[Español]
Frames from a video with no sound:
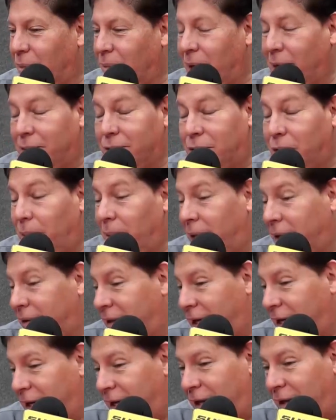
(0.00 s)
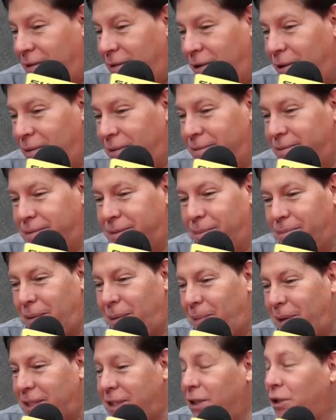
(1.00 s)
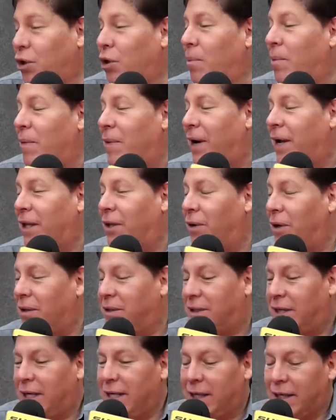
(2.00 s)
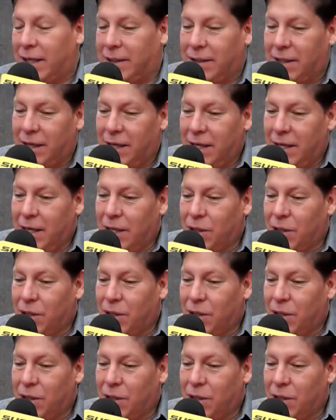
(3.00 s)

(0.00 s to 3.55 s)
yo me, yo me creé, no, me pasé todos mis veranos en Salinas.